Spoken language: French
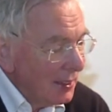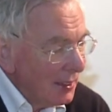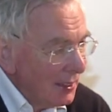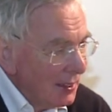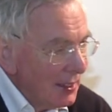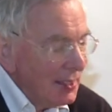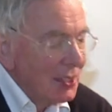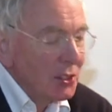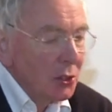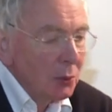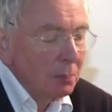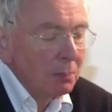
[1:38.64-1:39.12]

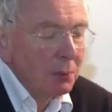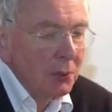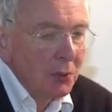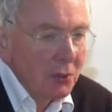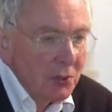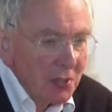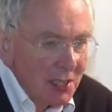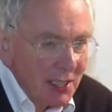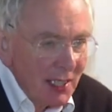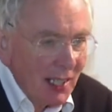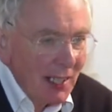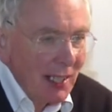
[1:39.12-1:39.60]
qui
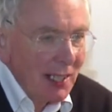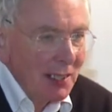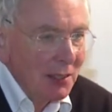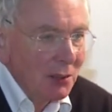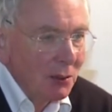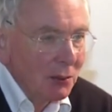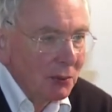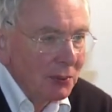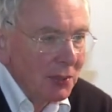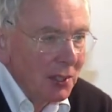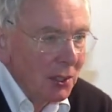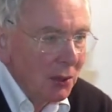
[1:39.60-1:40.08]
s'oppose à la
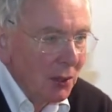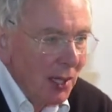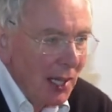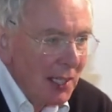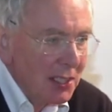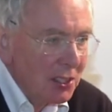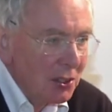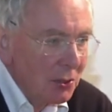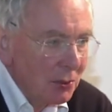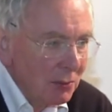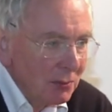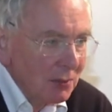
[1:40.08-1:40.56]

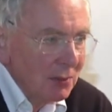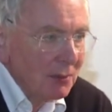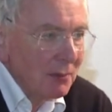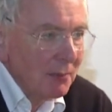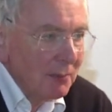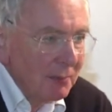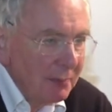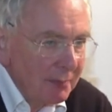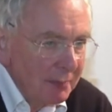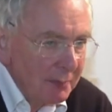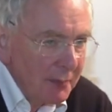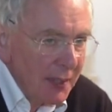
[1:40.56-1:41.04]
non-figuration,
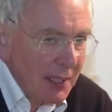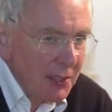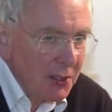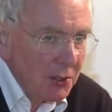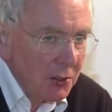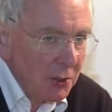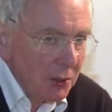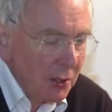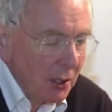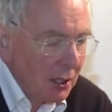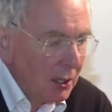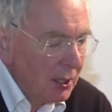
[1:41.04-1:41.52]
bien
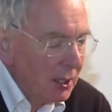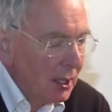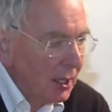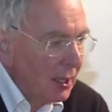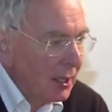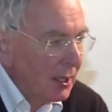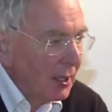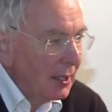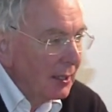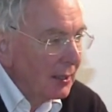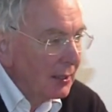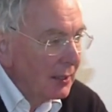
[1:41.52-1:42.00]
sûr,
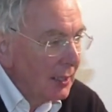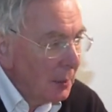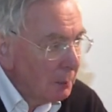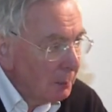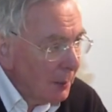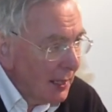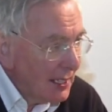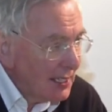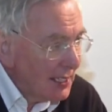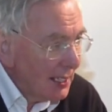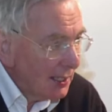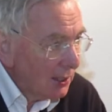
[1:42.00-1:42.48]
n'est
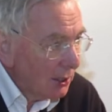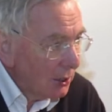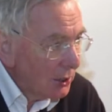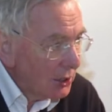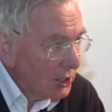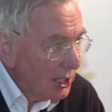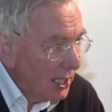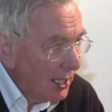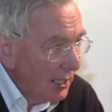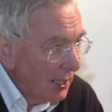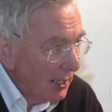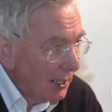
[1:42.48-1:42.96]
pas
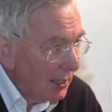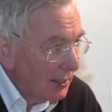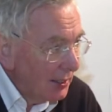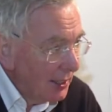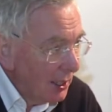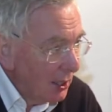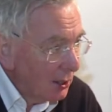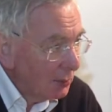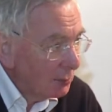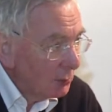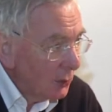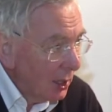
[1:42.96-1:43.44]
étrangère
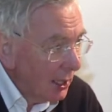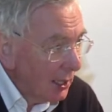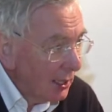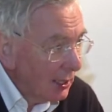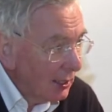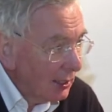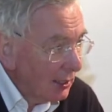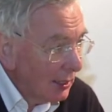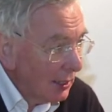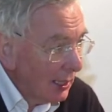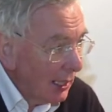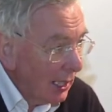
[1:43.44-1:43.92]

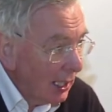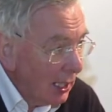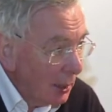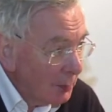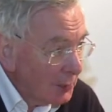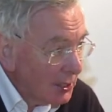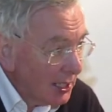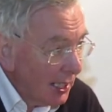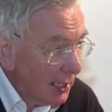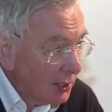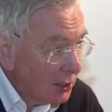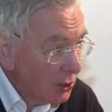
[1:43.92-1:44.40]
néanmoins à
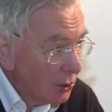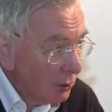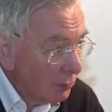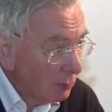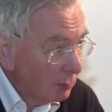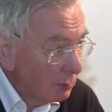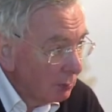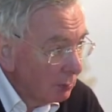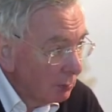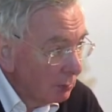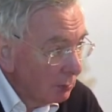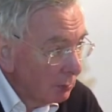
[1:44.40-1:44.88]
l'abstraction.
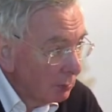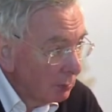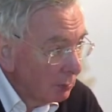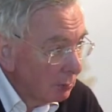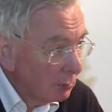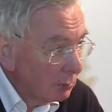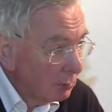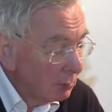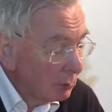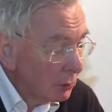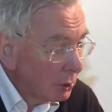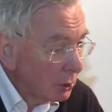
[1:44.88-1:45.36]

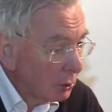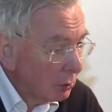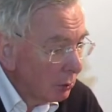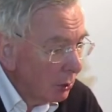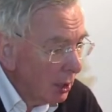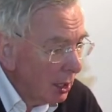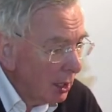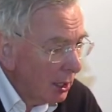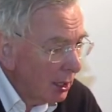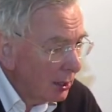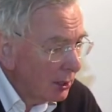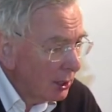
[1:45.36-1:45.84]
Je
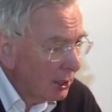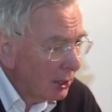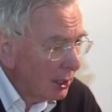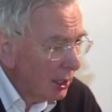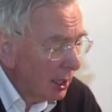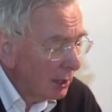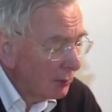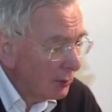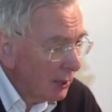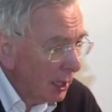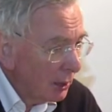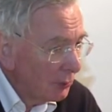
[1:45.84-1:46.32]
crois
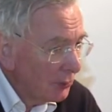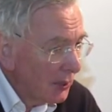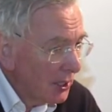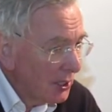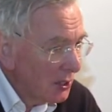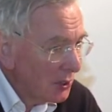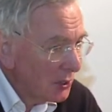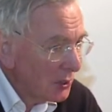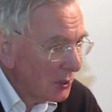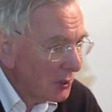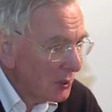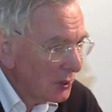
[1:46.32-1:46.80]
déjà avoir fait
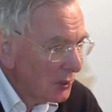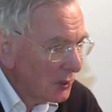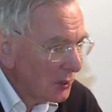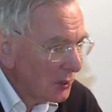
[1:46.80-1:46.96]
ce